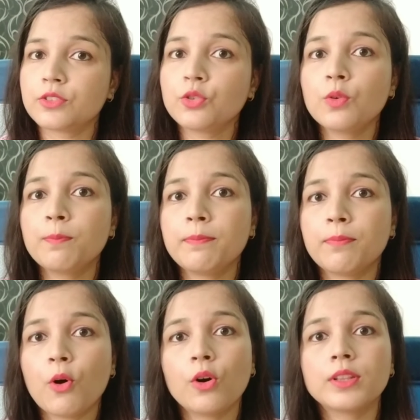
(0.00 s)
जो
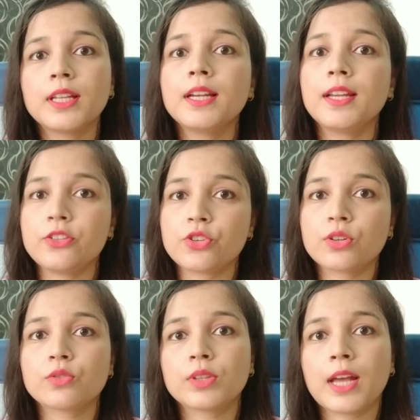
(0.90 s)
बहुत ही
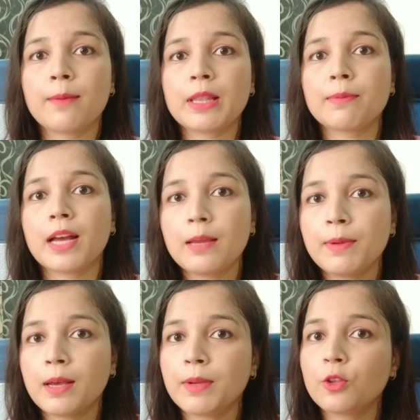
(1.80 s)
डेंजरस होता है मतलब कहीं
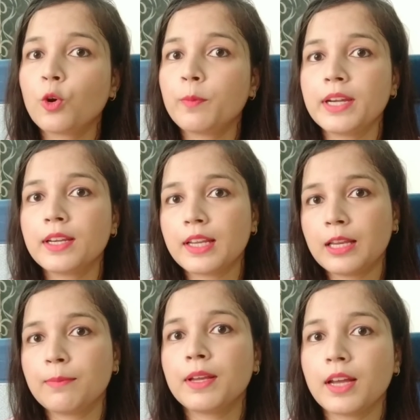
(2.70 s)
भी हमें दो मिनट के
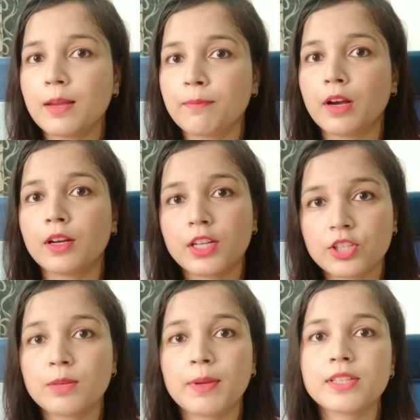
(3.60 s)
लिए भी कहीं
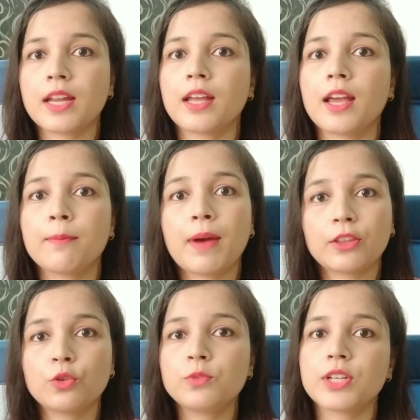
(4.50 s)
किचन में जाना है
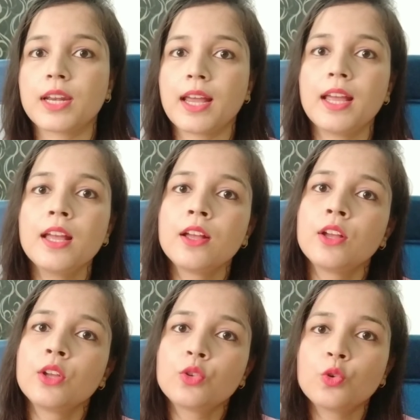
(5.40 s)
बाथरूम जाना है
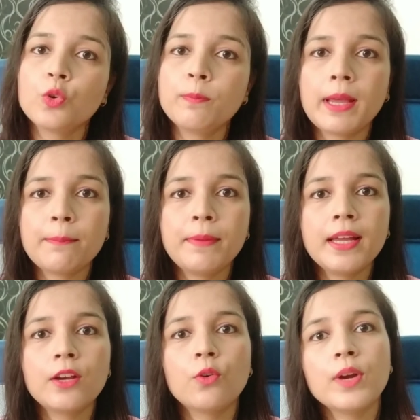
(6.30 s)
तो
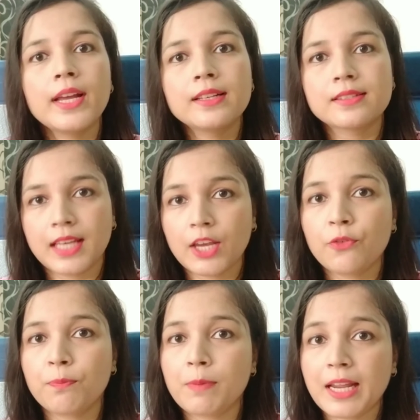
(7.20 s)
बेबी को एक
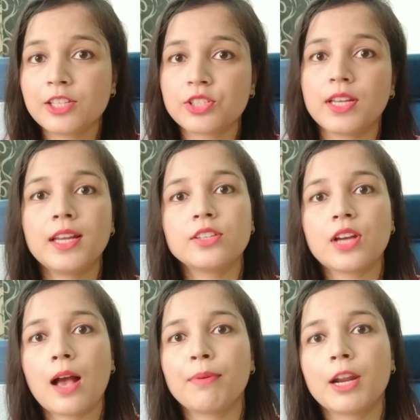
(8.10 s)
सेफ प्लेस चाहिए
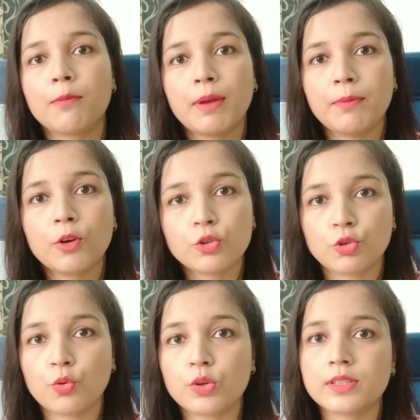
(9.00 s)
जहां पर हम बेबी को
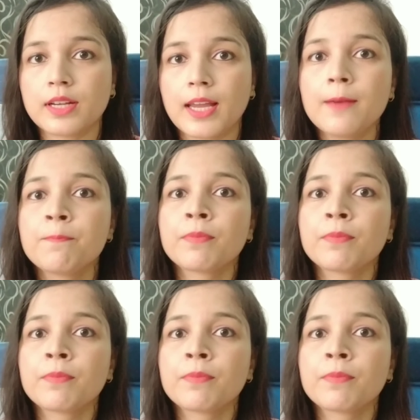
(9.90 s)
छोड़ सकें